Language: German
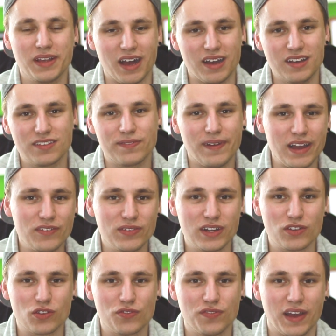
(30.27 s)
ja, es war
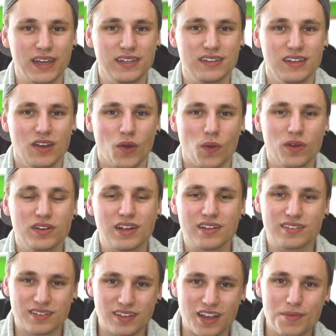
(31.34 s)
wieder soweit und
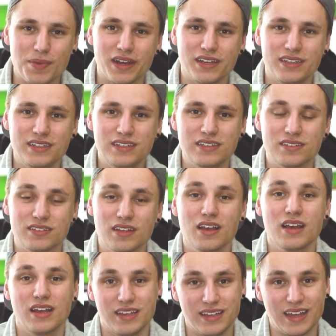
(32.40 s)
das Thema hieß
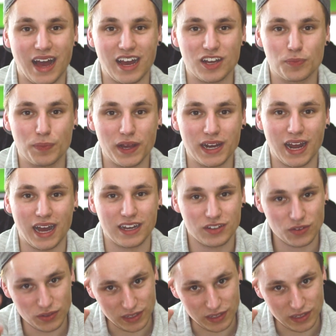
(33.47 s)
Yacht bei Nacht.